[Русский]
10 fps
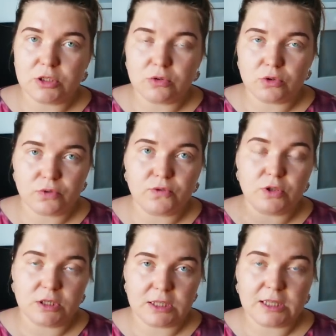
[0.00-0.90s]
это то, что
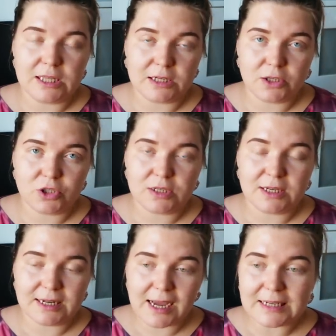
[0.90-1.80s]
все-таки это
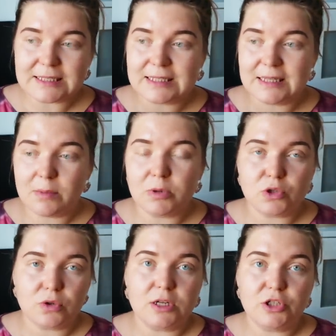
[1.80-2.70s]
аллергическая реакция на
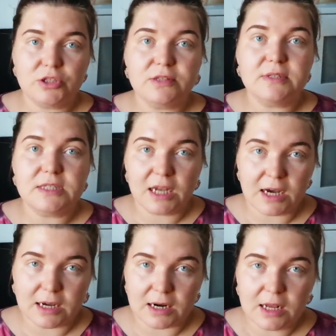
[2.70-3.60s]
большое количество
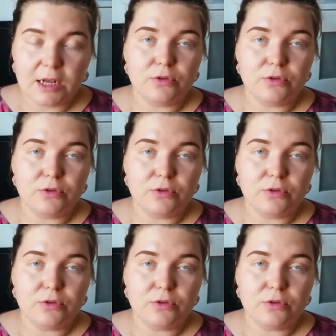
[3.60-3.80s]
сахара.